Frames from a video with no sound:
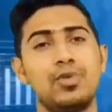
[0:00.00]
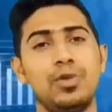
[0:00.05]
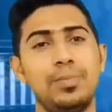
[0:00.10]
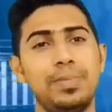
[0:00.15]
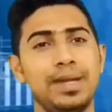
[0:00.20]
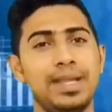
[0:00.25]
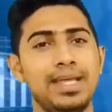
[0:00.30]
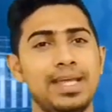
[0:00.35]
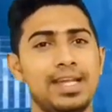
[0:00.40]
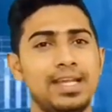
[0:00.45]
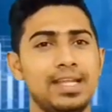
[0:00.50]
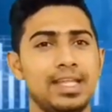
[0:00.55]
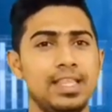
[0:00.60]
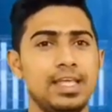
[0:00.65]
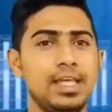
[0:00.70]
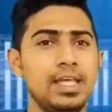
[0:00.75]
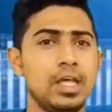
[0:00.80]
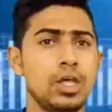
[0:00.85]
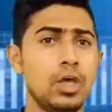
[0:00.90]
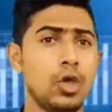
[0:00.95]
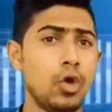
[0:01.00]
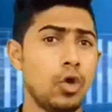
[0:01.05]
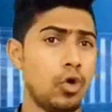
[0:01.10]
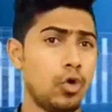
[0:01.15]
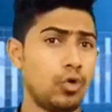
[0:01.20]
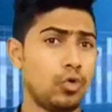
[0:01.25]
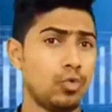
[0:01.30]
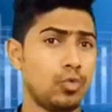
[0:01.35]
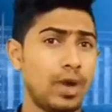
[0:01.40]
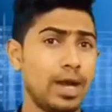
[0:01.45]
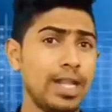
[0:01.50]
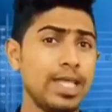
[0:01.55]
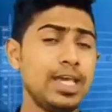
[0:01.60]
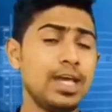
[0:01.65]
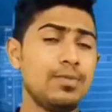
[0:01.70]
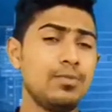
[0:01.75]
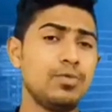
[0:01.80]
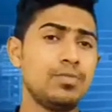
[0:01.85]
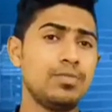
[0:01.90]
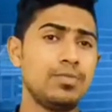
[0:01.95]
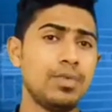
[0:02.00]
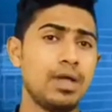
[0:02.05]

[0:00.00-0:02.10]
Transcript: குறிப்பிடுகின்றது ஒரு வணிகம்